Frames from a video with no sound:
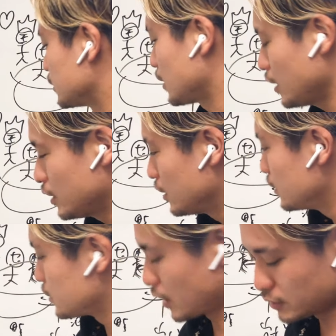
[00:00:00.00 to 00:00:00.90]
いんじゃない
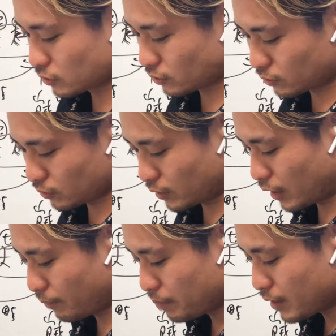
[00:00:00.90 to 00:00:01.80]
山賊と
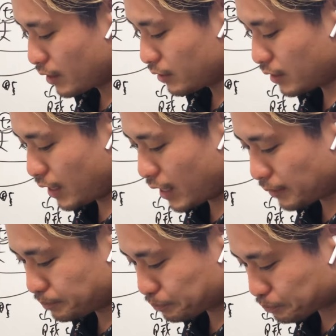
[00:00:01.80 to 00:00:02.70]
か。
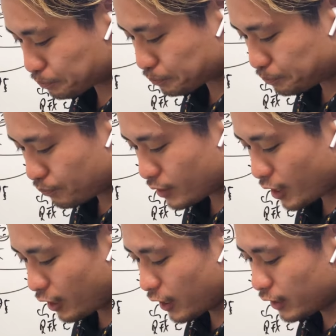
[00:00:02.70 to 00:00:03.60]
で、
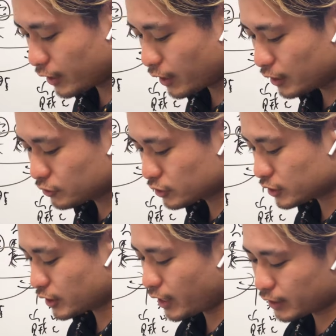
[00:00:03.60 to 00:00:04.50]
元気回復
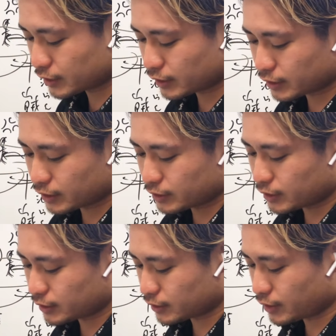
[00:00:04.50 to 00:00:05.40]
して、ギリギリに
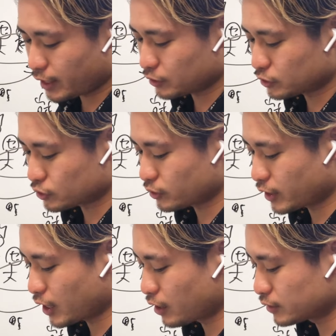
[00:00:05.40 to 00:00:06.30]
行って、友情に
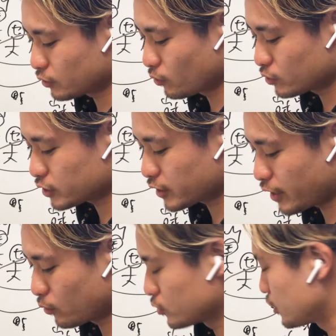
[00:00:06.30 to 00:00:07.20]
感動し
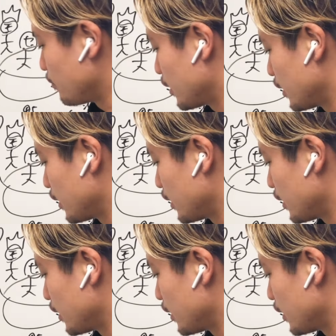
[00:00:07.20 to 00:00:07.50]
て、王様